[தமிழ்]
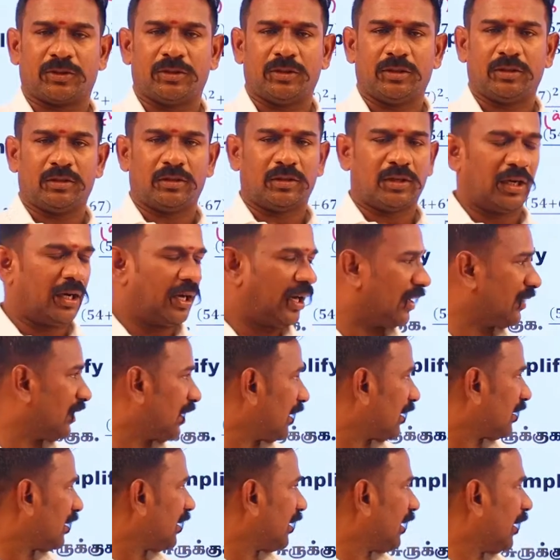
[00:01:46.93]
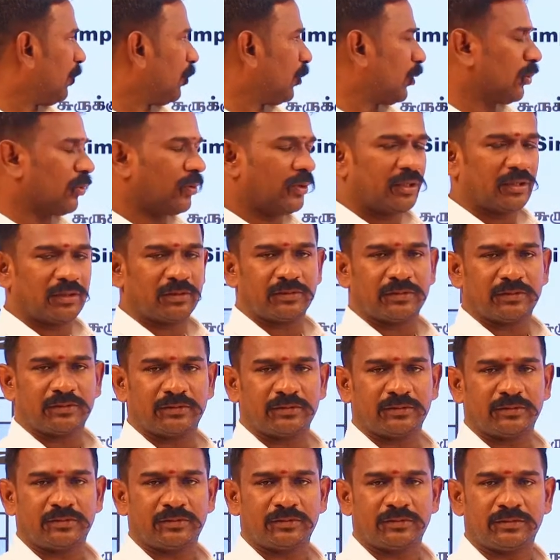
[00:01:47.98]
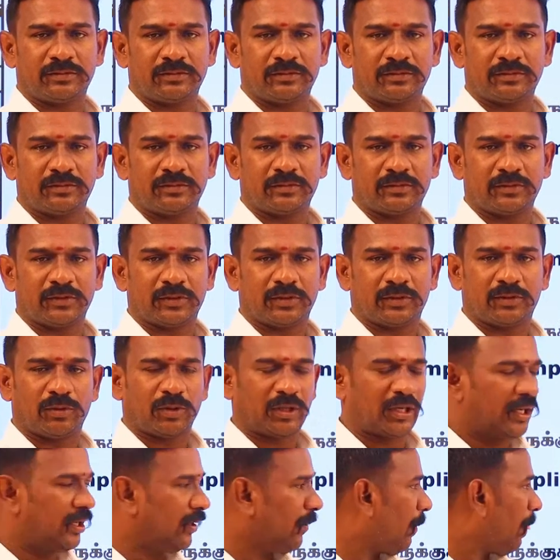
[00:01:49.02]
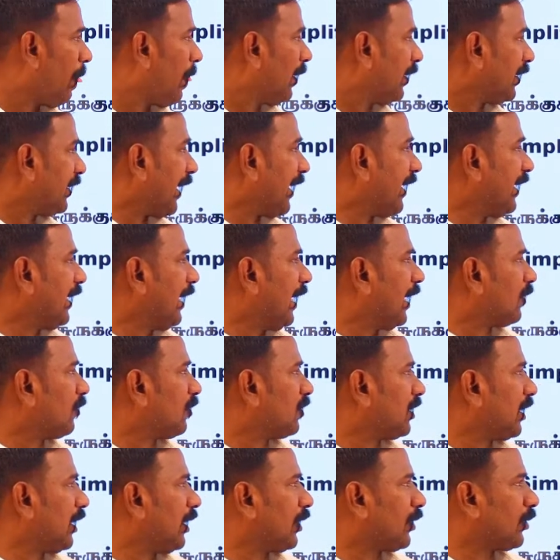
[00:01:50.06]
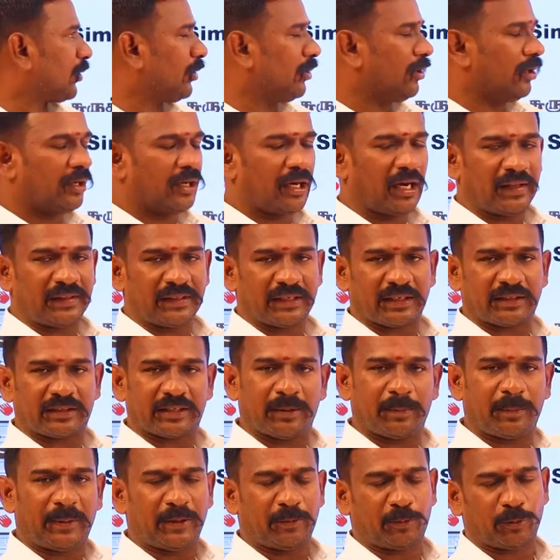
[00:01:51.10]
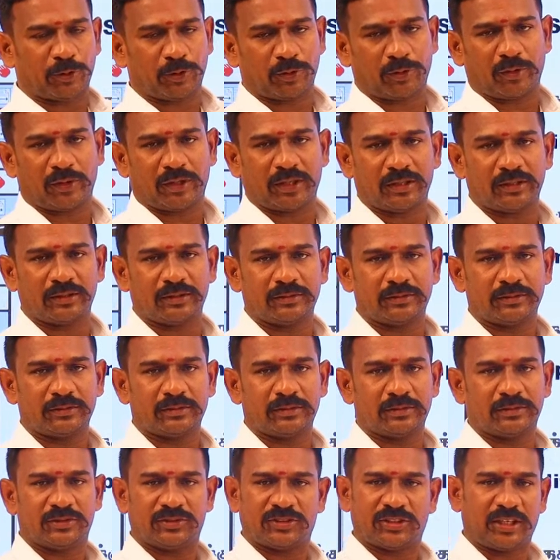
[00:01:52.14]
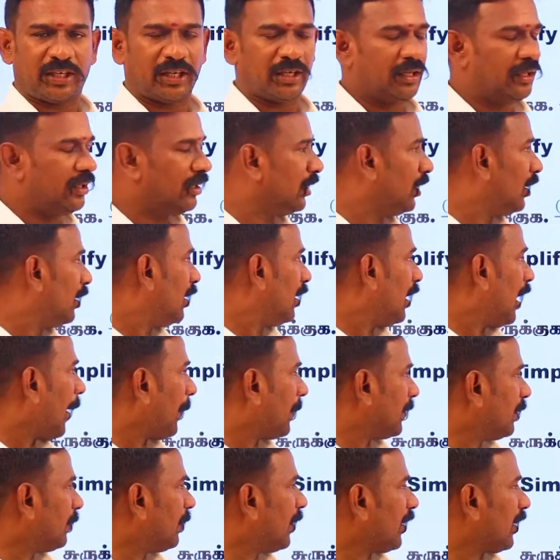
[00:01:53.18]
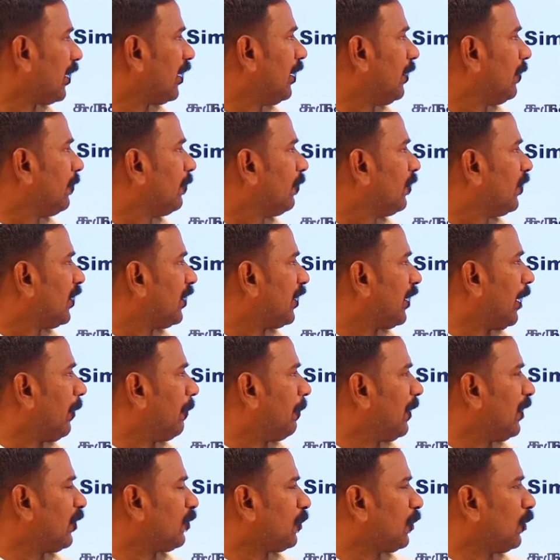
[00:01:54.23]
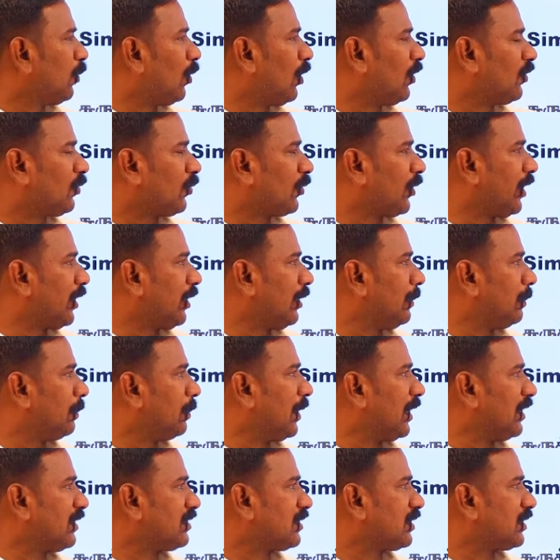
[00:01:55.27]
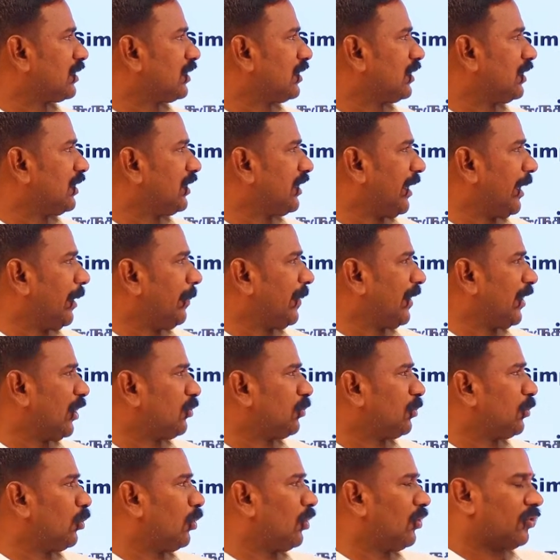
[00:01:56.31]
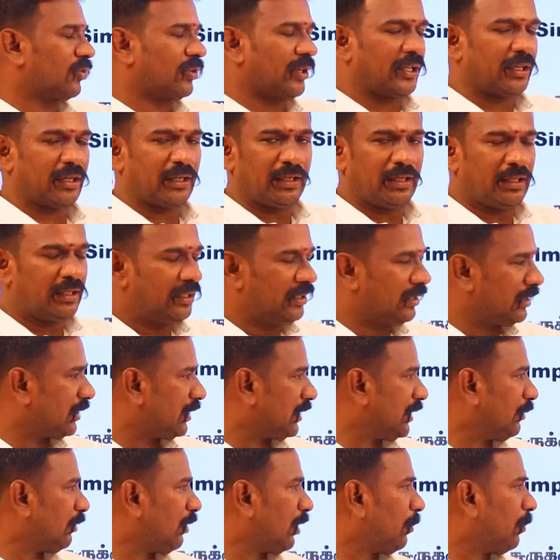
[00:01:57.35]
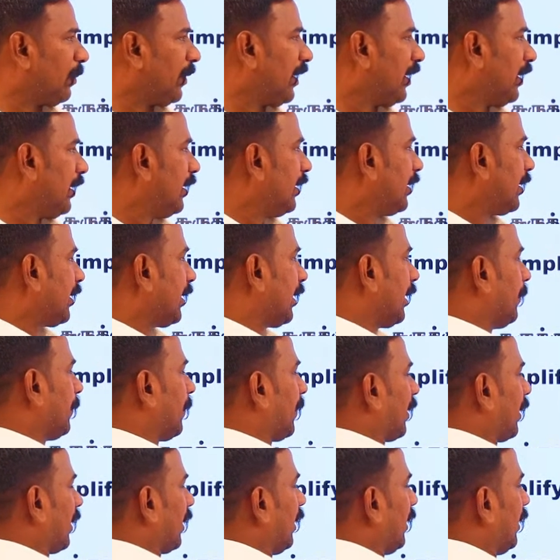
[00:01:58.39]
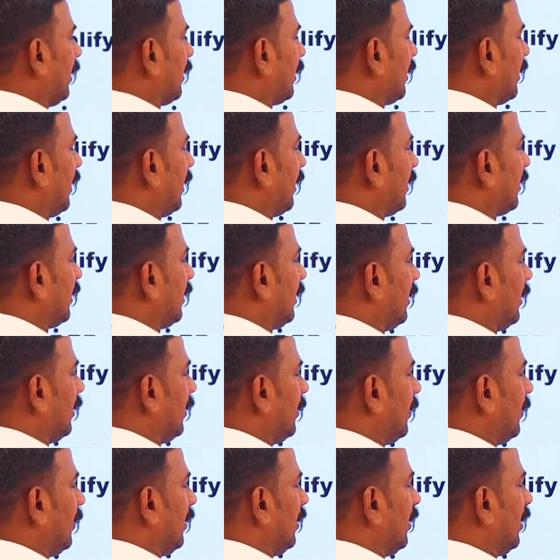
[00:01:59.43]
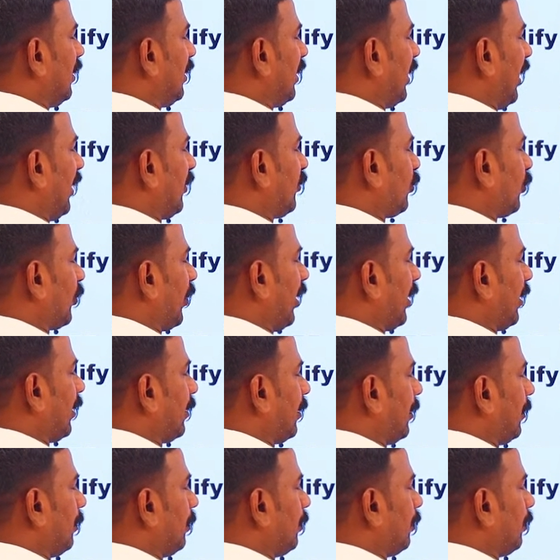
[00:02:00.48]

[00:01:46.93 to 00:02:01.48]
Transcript: இருக்கோ அந்த இடத்துல ஏ போடுவோம் ஓகே எங்கே அறுபத்தேழு இருக்கோ அந்த இடத்துல பி போட்டுக்கோங்க சரியா அப்போ இந்த மாதிரி ஏ ப்ளஸ் பி ஹோல் ஸ்கொயர் ப்ளஸ் ஏ மைனஸ் பி ஹோல் ஸ்கொயர் டிவைடட் பை கீழே பாருங்கள் என்னது ஏ ஸ்கொயர்